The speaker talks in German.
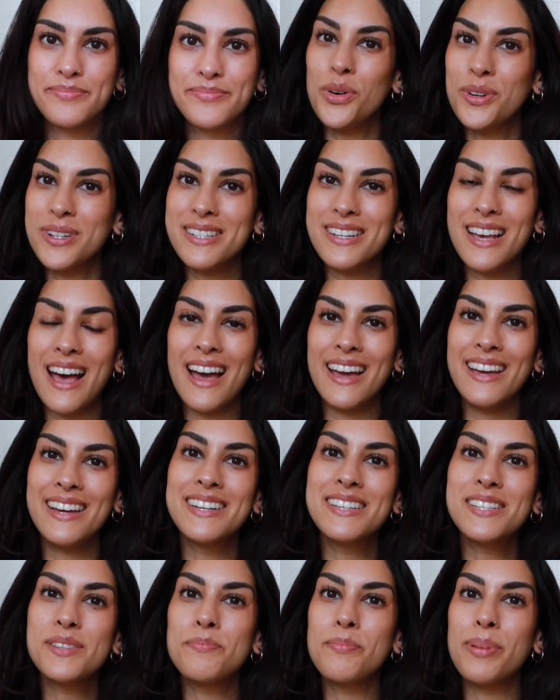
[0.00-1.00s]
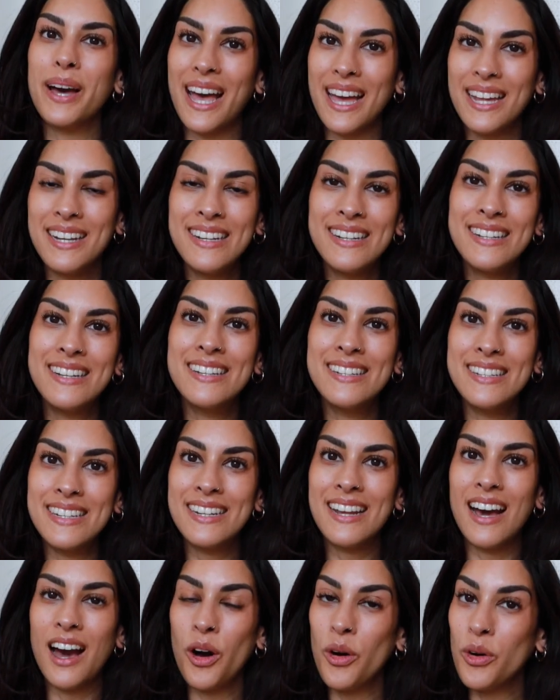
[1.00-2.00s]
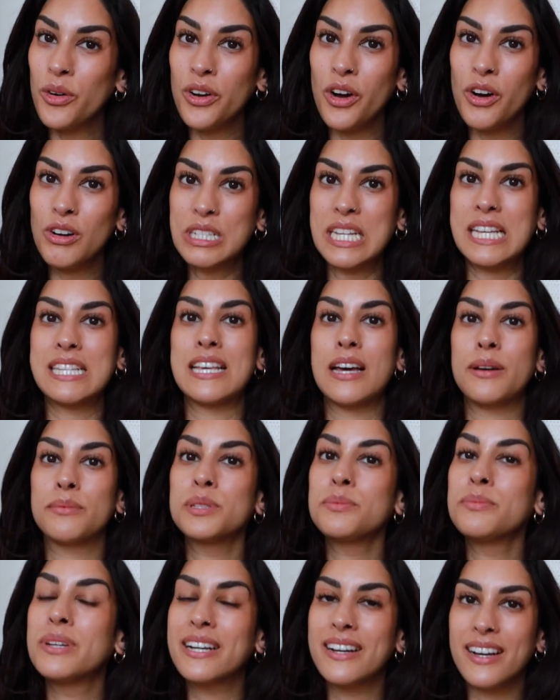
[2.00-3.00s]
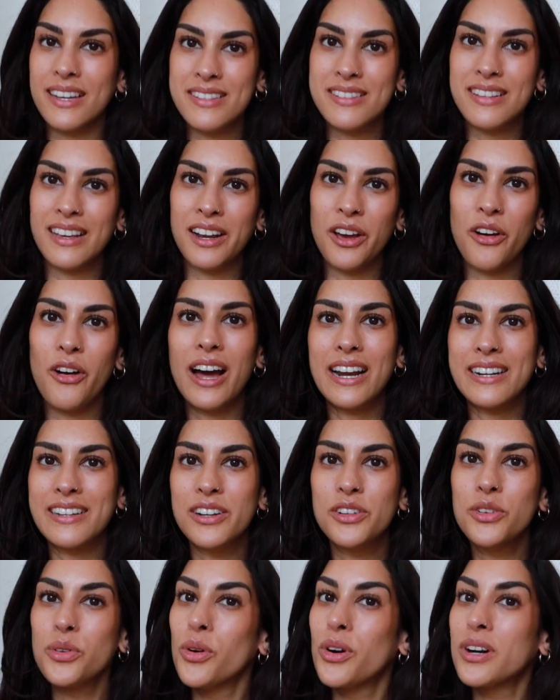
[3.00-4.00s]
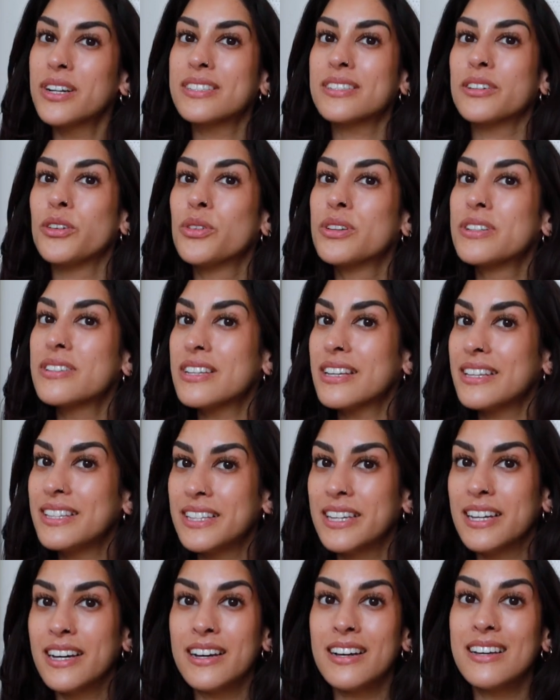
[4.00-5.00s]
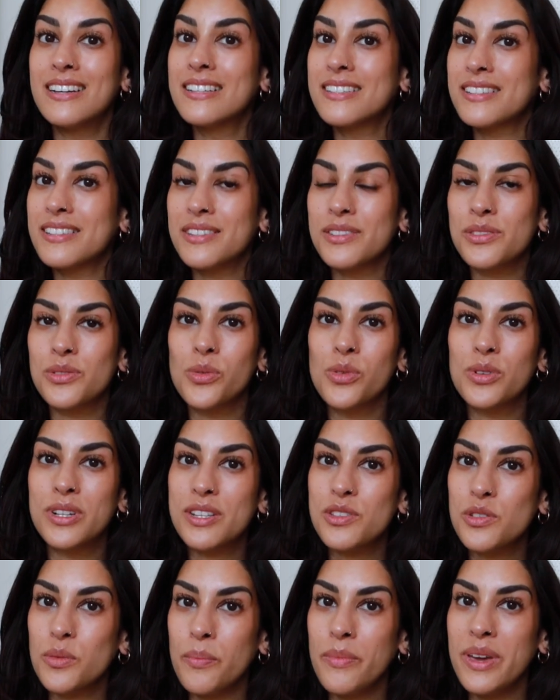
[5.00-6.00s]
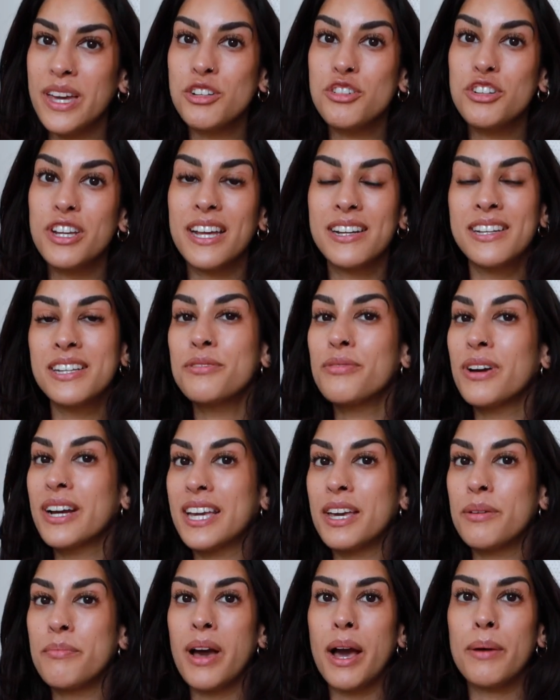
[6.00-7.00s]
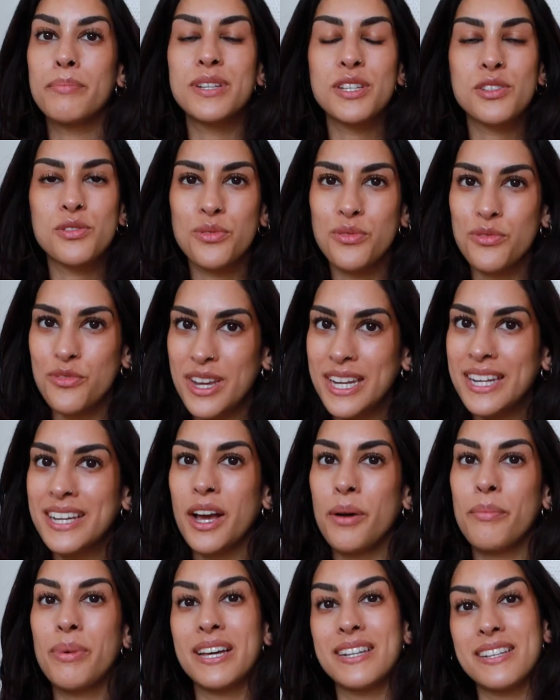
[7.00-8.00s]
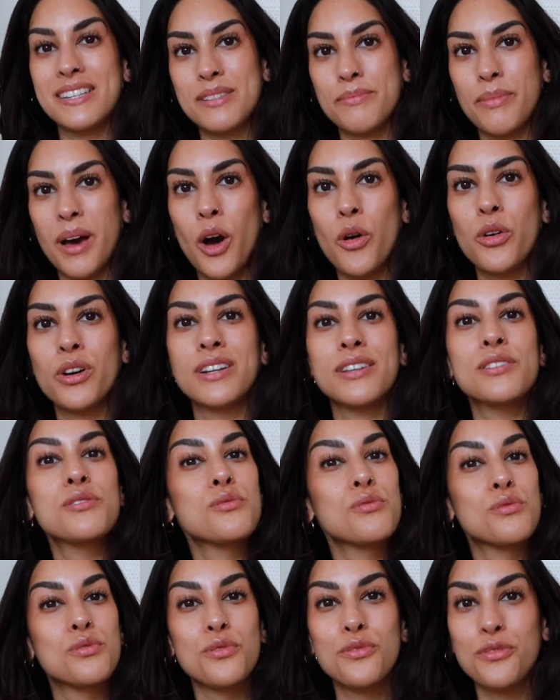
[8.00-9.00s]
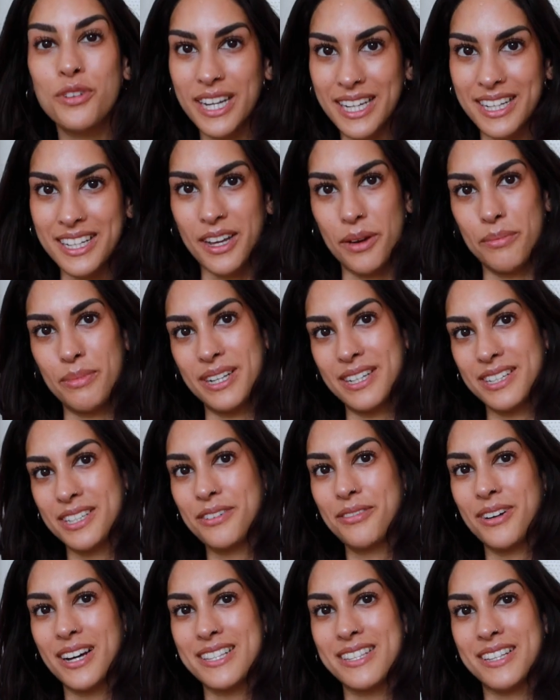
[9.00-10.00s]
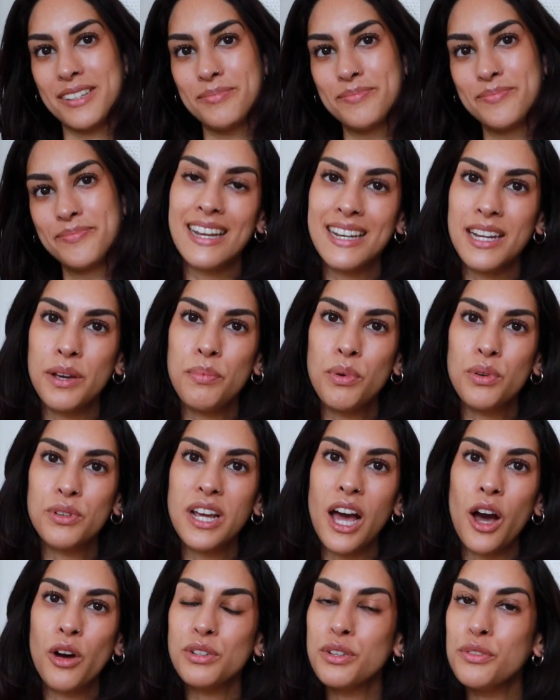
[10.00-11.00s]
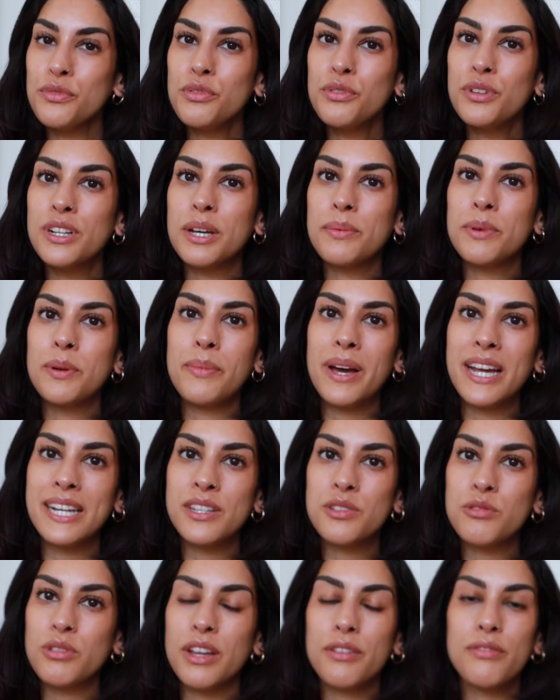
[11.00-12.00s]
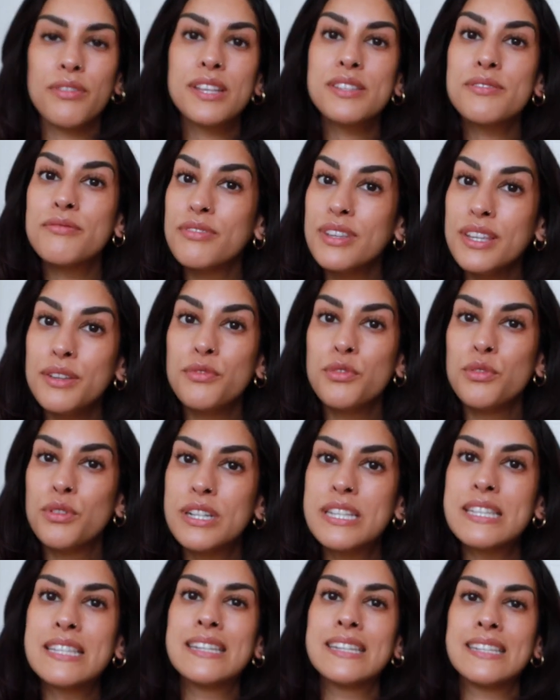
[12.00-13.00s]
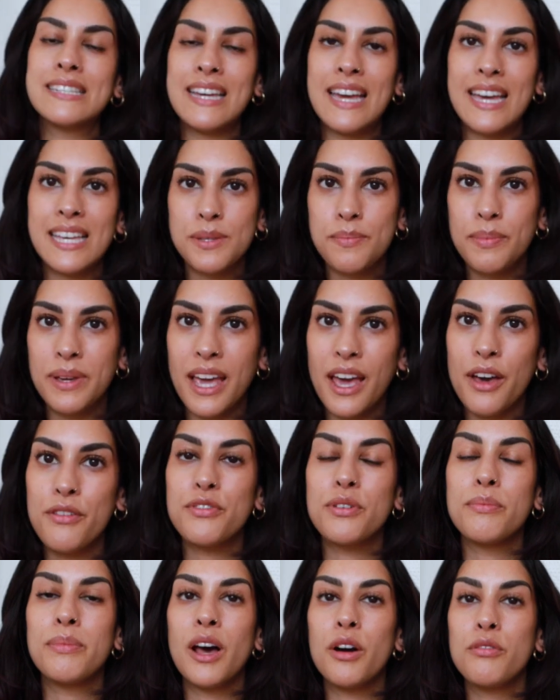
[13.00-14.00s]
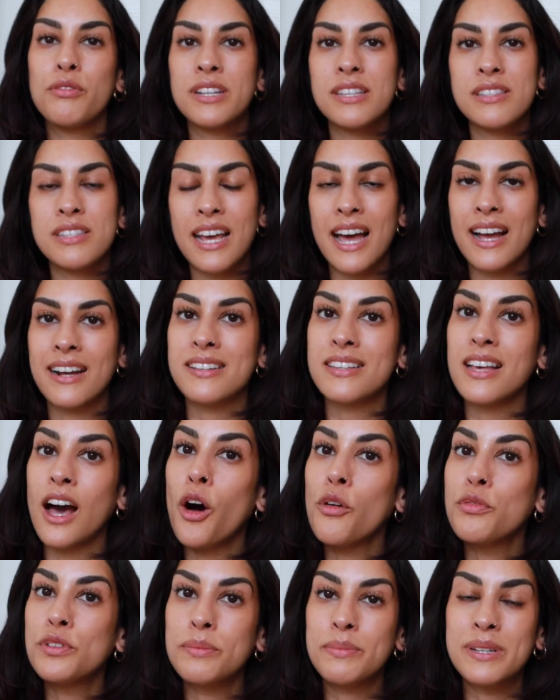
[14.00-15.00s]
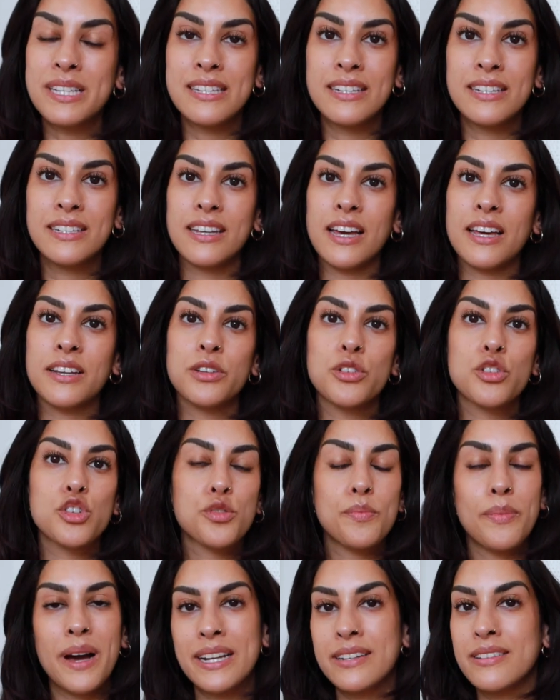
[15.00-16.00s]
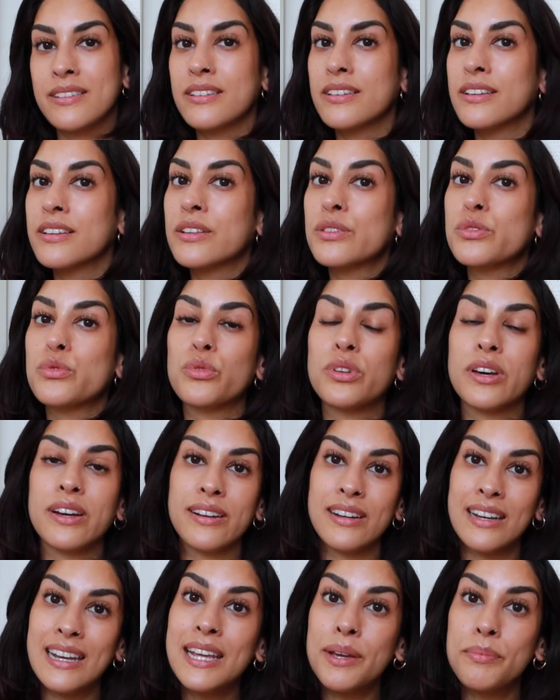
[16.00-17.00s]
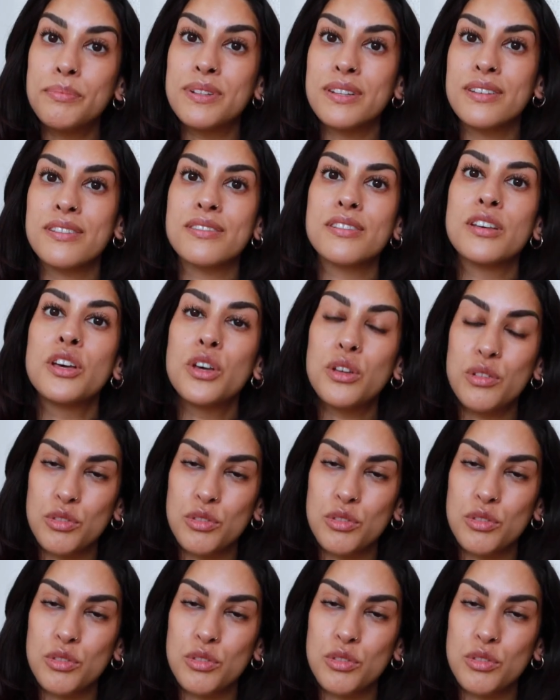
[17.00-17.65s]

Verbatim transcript: Punkt 3 ist Brennen in den Augen. Auch das habe ich mir ganz genau angeguckt. Und hier ist es so, desto mehr Sterne ich vergeben habe, desto weniger brennt es im Auge, desto zufriedener bin ich quasi. Dann der Punkt Hautgefühl. Damit meine ich so etwas, wie fühlt sich der SPF im Laufe des Tages auf dem Gesicht an? Spannt es oder klebt es?